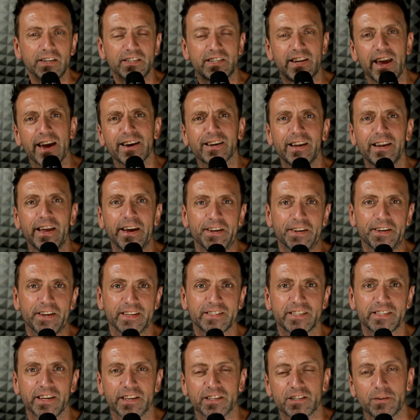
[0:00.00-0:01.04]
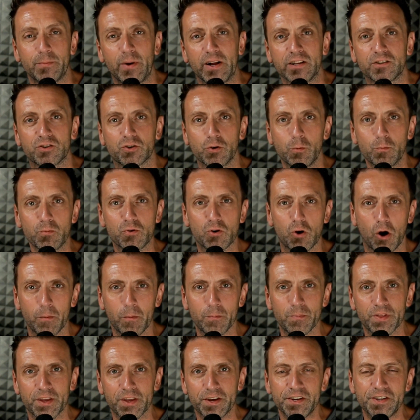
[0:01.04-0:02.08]
Techland hat sich jetzt nochmal zum
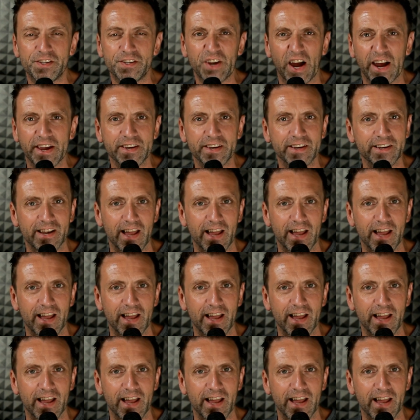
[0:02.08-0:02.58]
kommenden Dying